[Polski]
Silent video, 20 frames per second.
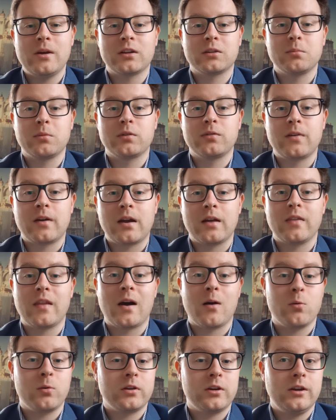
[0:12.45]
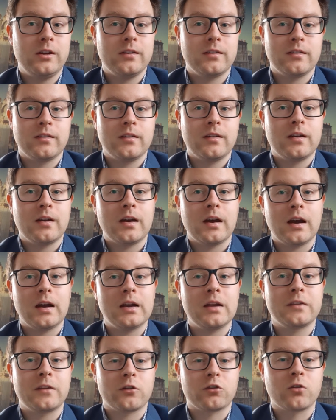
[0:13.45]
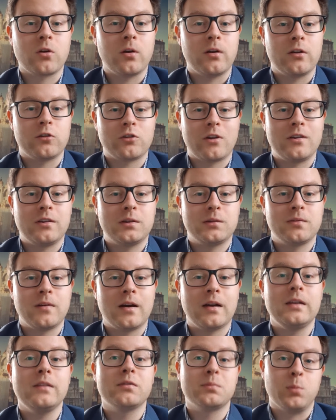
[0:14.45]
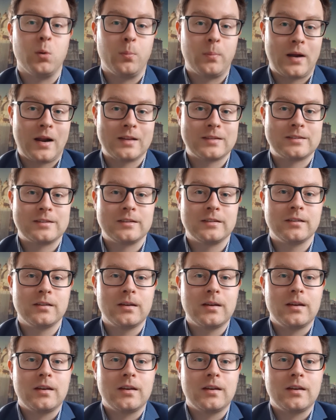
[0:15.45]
atmosfera nauki, ale też koleżeństwa i współpracy.